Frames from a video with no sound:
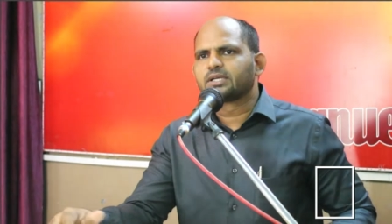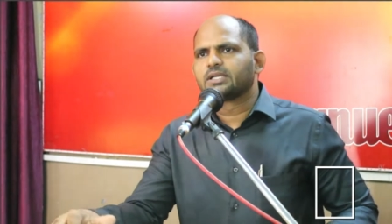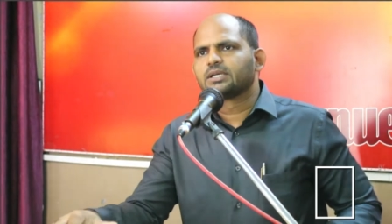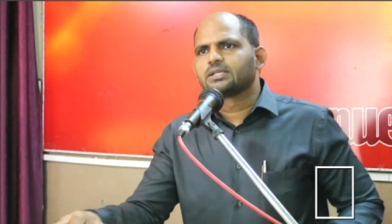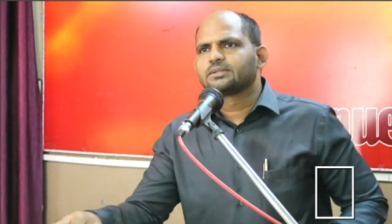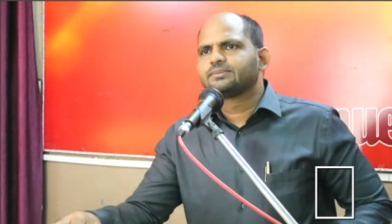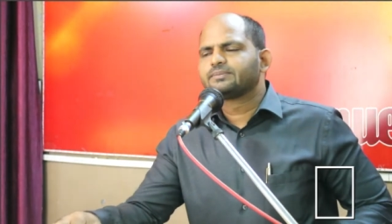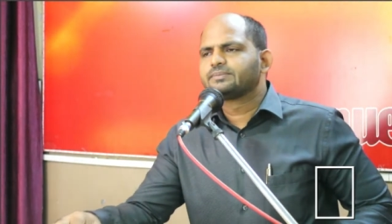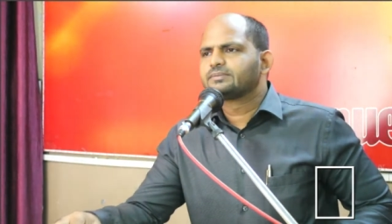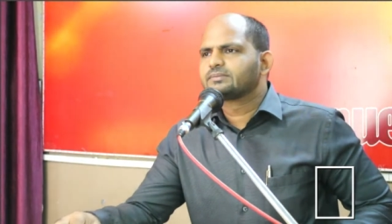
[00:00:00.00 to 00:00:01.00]
किया
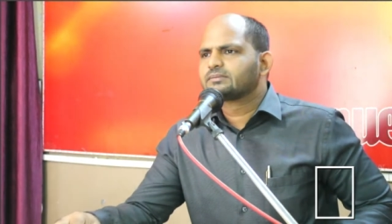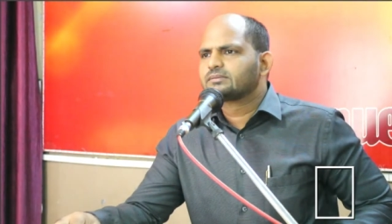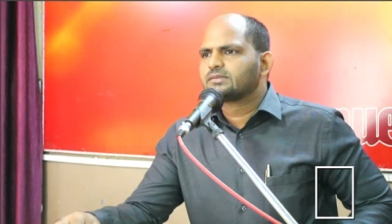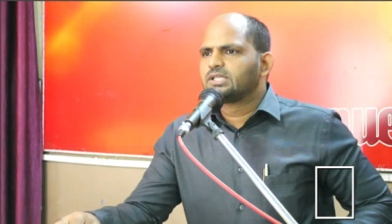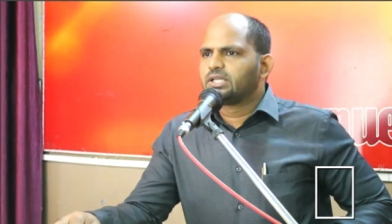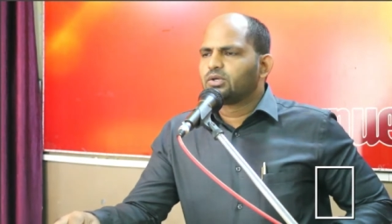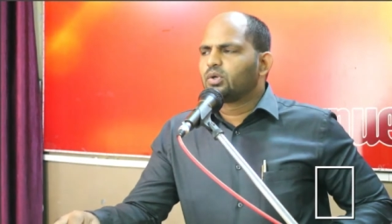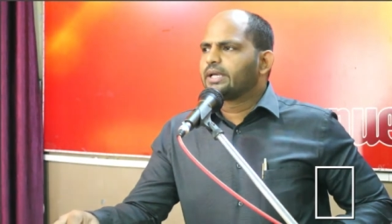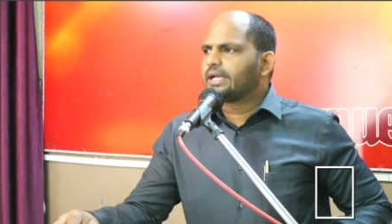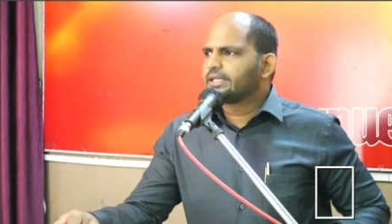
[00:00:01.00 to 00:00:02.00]
यदि कोई
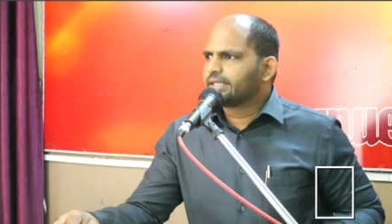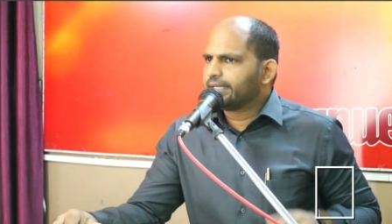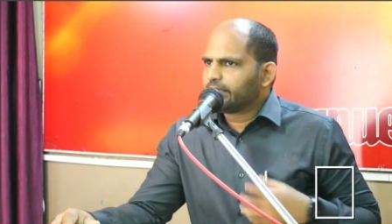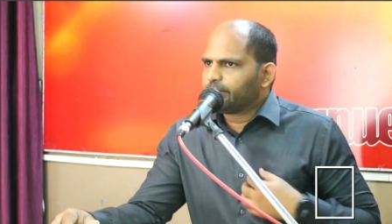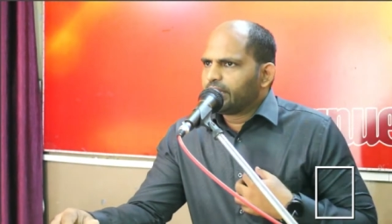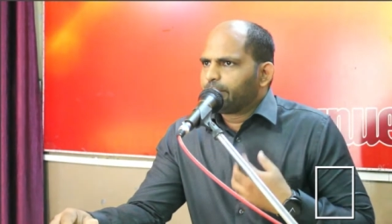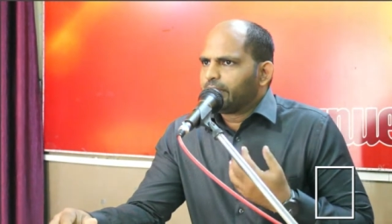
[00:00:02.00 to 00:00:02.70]
कहता है कि मैंने